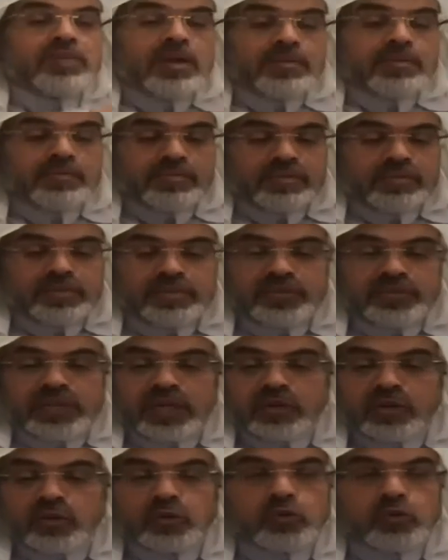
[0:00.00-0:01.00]
يوم جاء
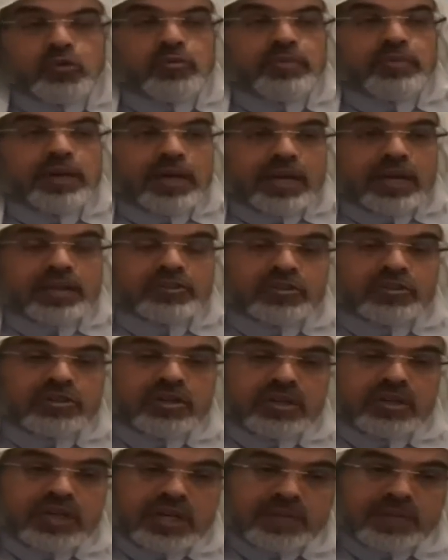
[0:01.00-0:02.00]
الغروب خلاص
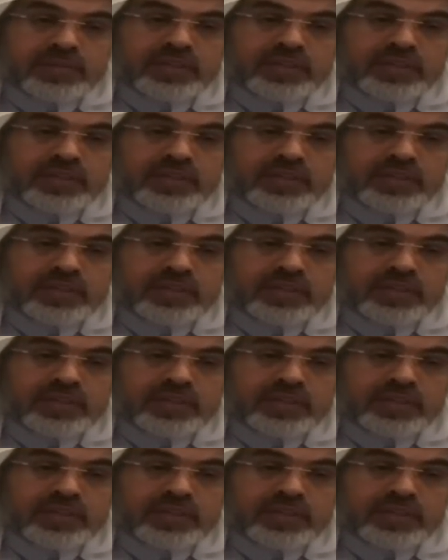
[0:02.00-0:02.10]
غربت